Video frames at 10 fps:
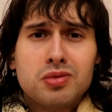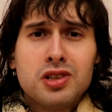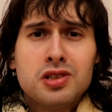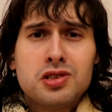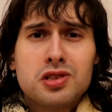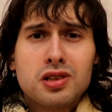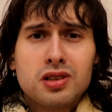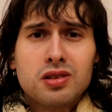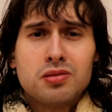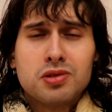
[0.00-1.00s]

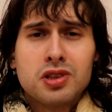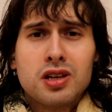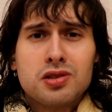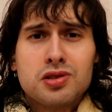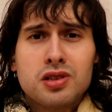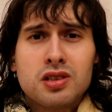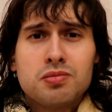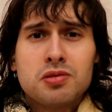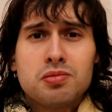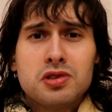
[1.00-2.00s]
полиции пытаются это
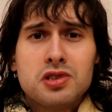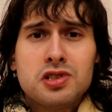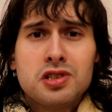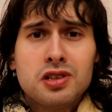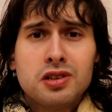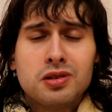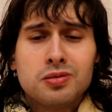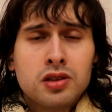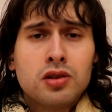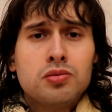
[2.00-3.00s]
преподнести.
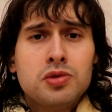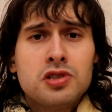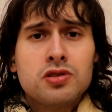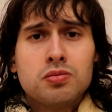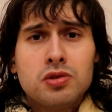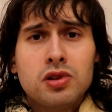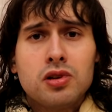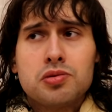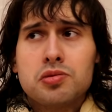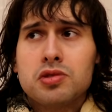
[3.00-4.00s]
Это убийство было,
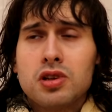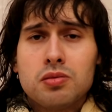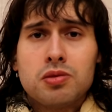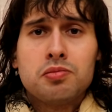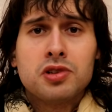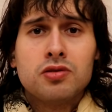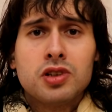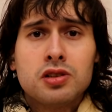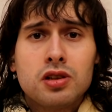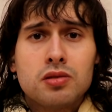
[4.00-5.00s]
в общем-то, по
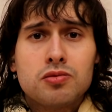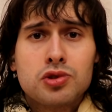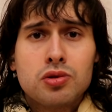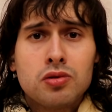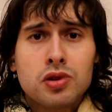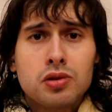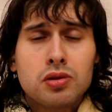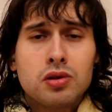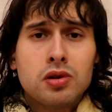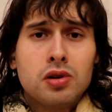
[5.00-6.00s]
предварительному
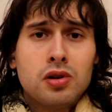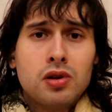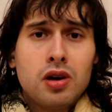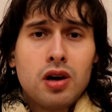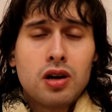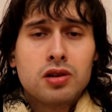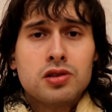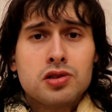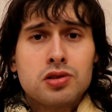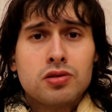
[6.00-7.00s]
сговору
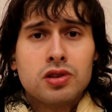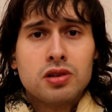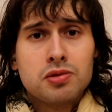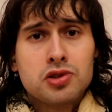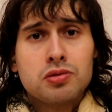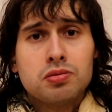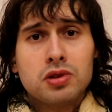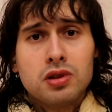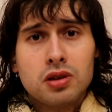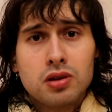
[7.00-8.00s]
организованной
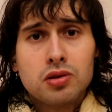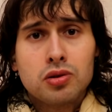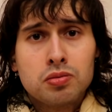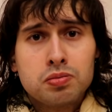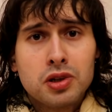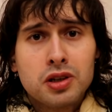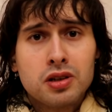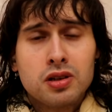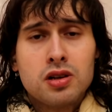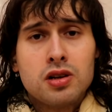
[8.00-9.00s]
преступной группы
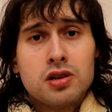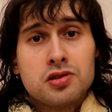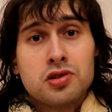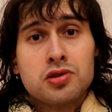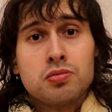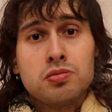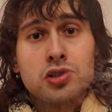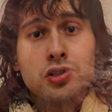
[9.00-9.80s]
с особой